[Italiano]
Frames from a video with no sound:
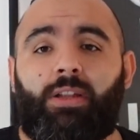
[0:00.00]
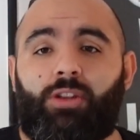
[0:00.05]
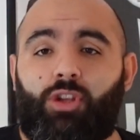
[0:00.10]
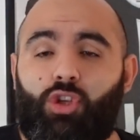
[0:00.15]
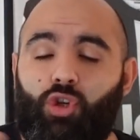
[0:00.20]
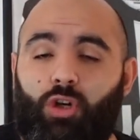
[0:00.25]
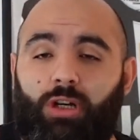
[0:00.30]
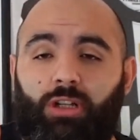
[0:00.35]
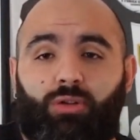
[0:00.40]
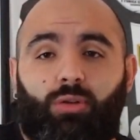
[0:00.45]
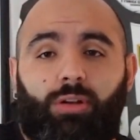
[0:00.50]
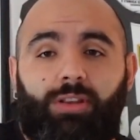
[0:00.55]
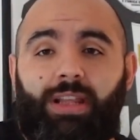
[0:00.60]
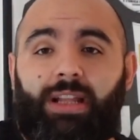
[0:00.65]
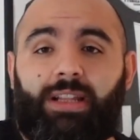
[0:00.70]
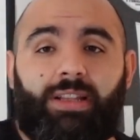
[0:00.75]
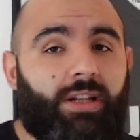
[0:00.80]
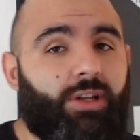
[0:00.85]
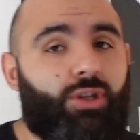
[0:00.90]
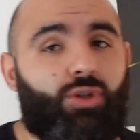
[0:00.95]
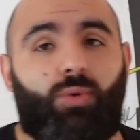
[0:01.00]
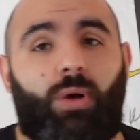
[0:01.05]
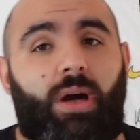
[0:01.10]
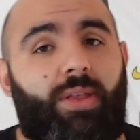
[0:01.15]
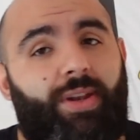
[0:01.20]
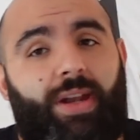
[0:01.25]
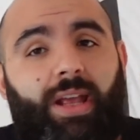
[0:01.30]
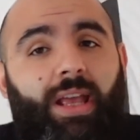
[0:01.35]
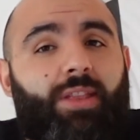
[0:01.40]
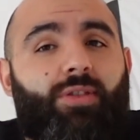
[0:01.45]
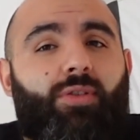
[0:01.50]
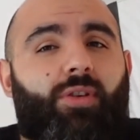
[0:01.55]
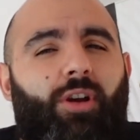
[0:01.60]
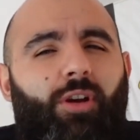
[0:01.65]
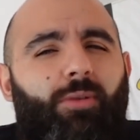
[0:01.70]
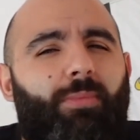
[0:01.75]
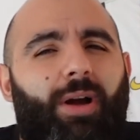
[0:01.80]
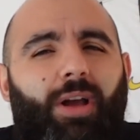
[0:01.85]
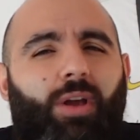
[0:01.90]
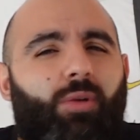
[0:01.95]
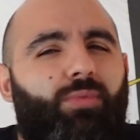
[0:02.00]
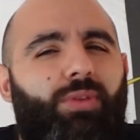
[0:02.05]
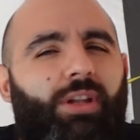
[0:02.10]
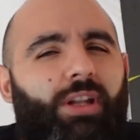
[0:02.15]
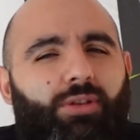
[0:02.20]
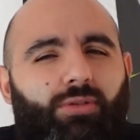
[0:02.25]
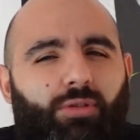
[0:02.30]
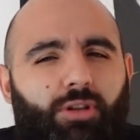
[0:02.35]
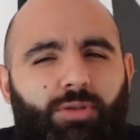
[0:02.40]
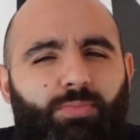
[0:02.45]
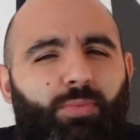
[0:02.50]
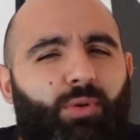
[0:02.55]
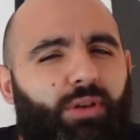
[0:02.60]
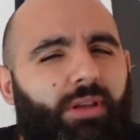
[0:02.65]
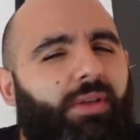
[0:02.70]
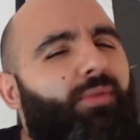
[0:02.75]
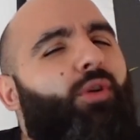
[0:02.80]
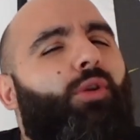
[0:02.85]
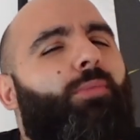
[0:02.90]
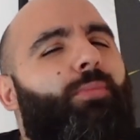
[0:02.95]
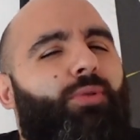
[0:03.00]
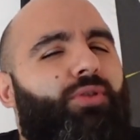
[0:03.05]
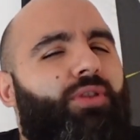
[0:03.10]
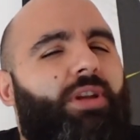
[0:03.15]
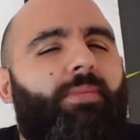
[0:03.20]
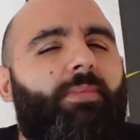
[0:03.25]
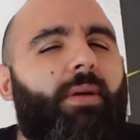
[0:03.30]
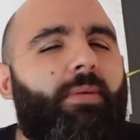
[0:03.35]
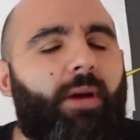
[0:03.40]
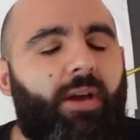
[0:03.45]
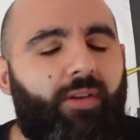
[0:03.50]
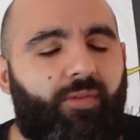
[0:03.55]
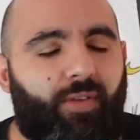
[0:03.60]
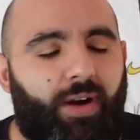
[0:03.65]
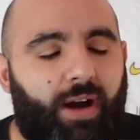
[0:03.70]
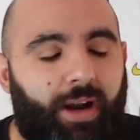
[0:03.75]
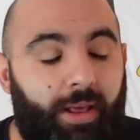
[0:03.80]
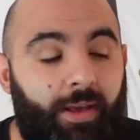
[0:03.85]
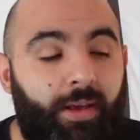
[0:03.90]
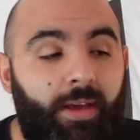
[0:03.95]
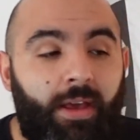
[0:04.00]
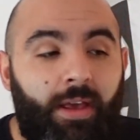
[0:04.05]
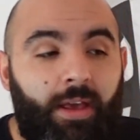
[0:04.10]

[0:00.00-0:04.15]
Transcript: di giocatori di altre squadre ed è una roba che un direttore sportivo non potrebbe mai fare,